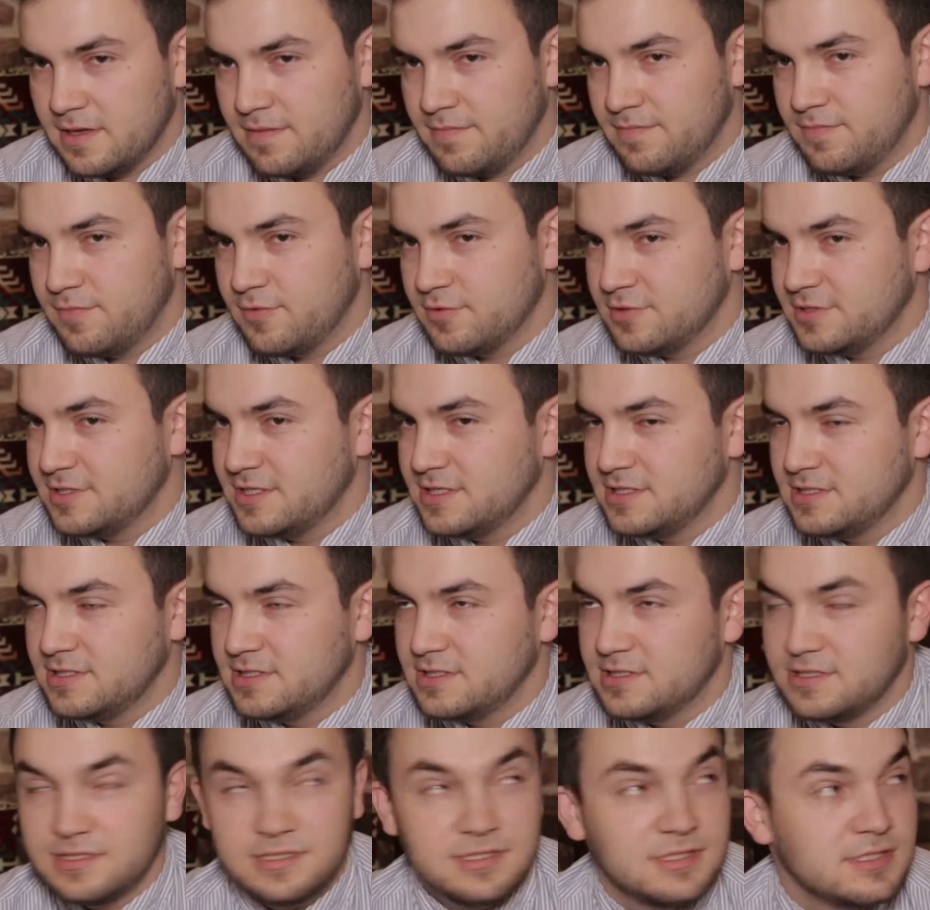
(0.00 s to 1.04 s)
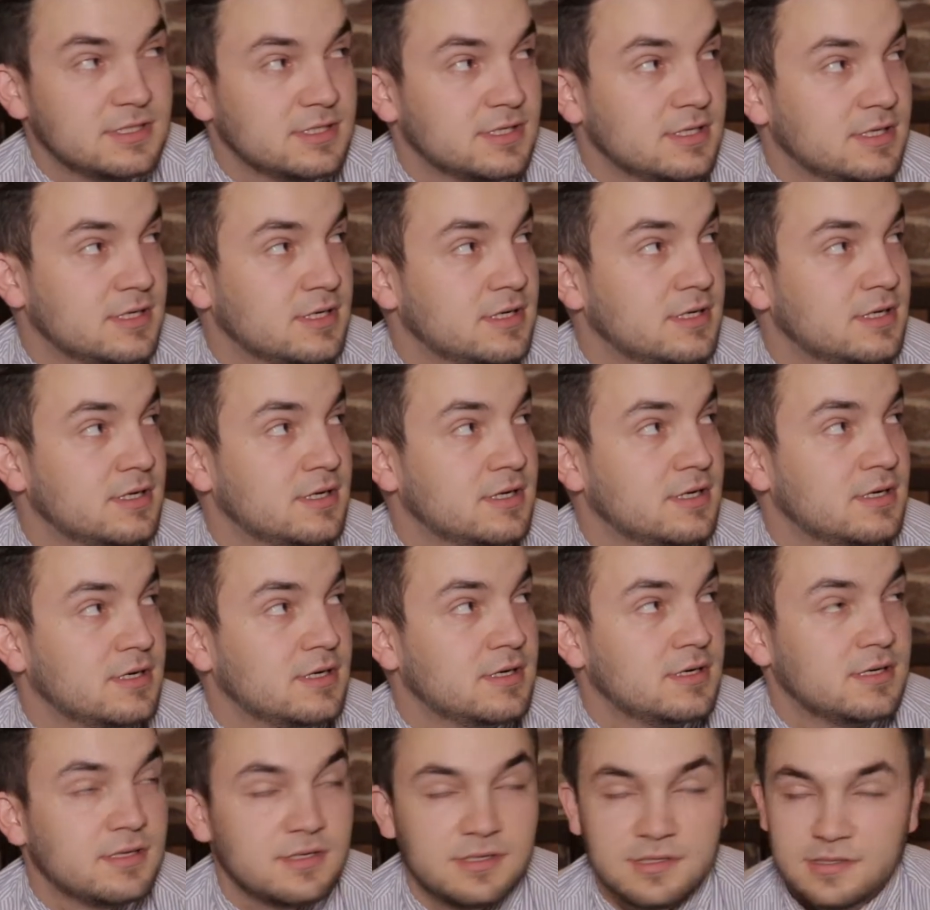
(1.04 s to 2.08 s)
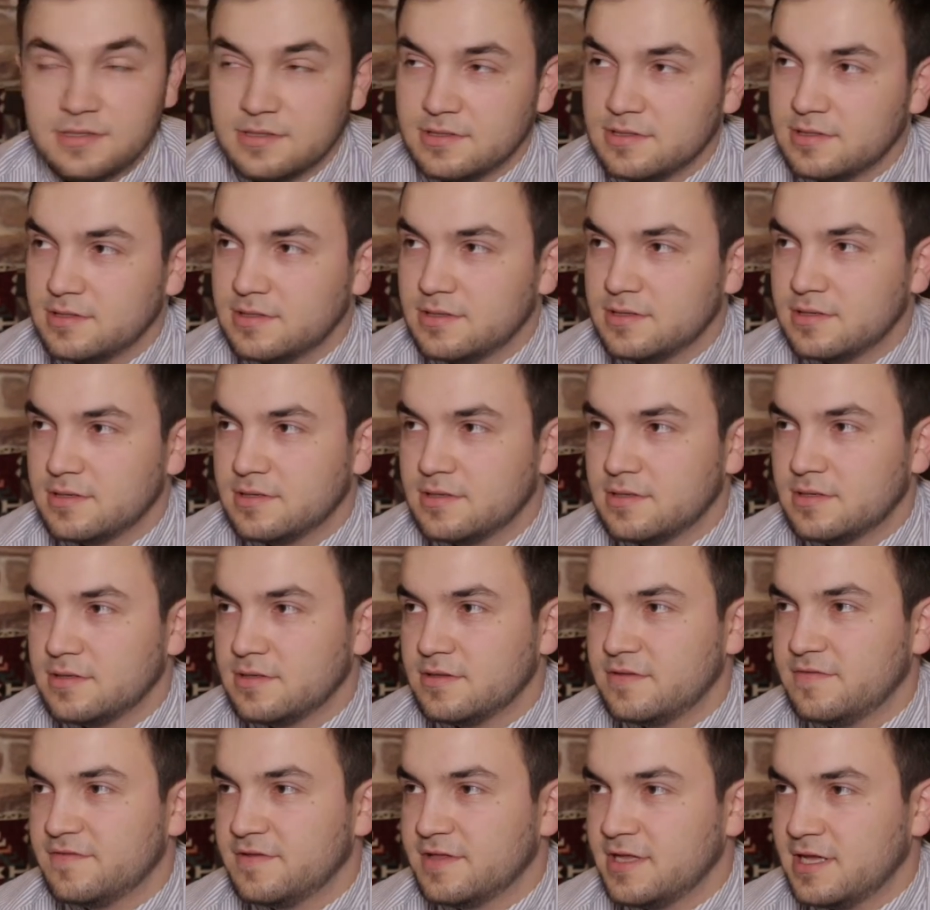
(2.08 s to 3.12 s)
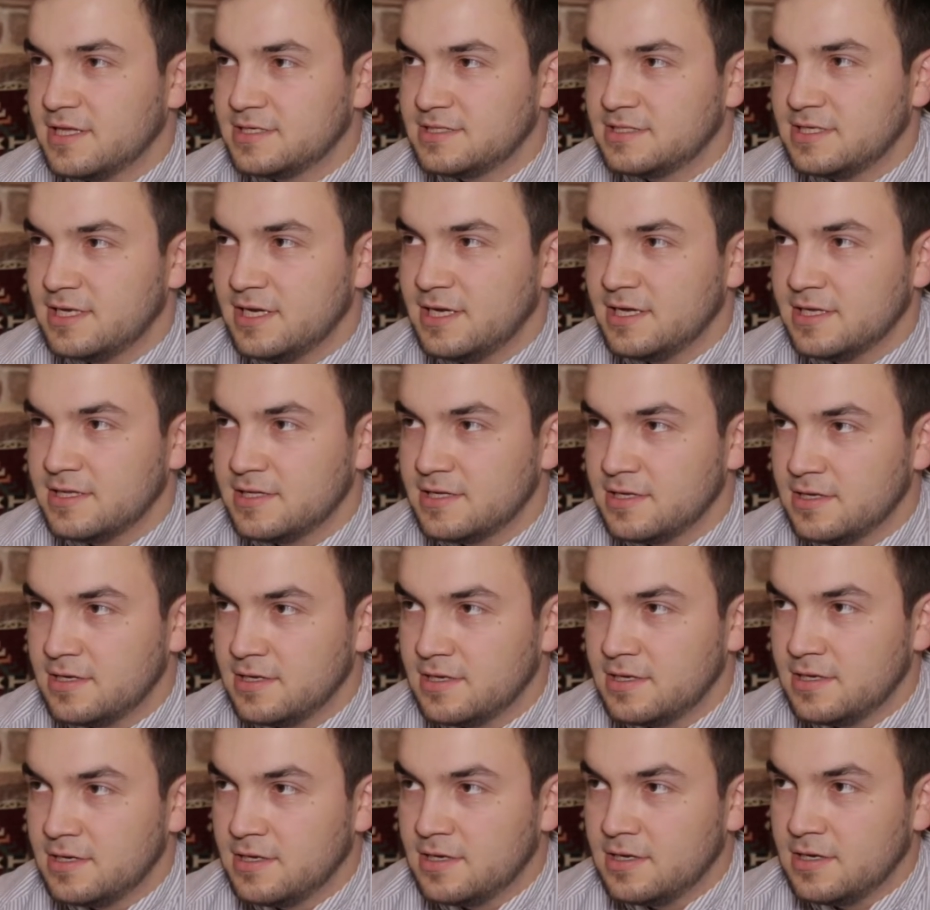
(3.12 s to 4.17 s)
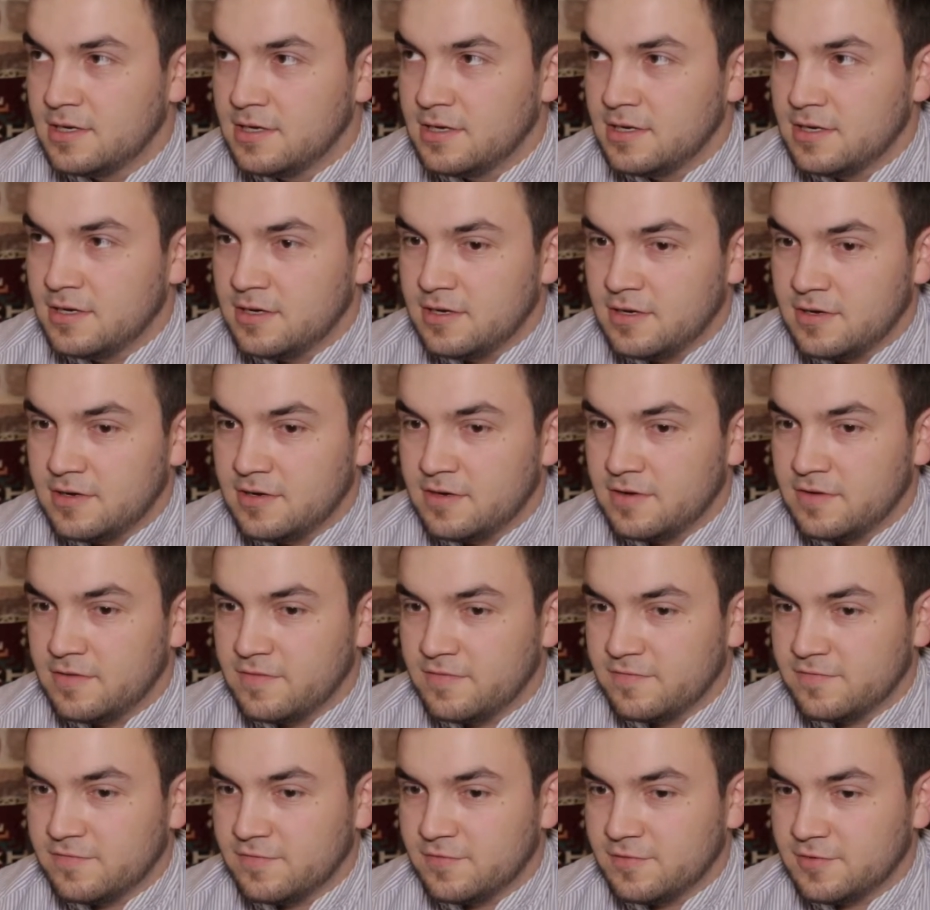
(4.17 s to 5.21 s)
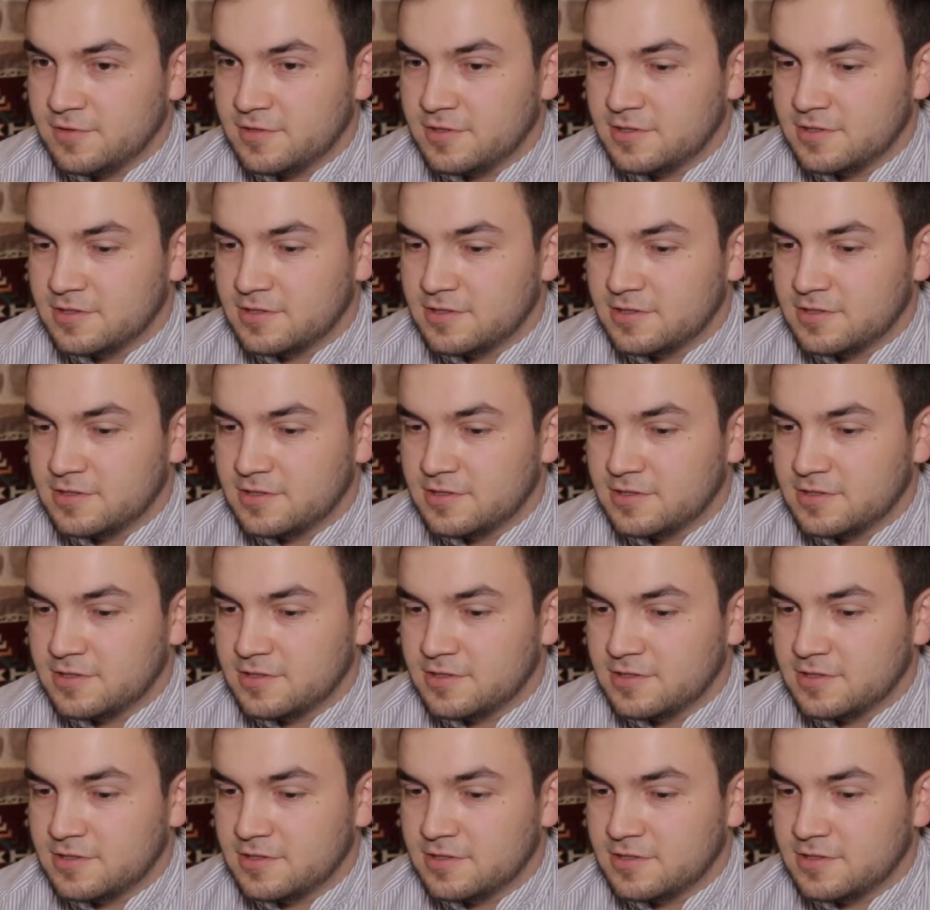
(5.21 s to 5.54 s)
там по 10-12 лет. Вот.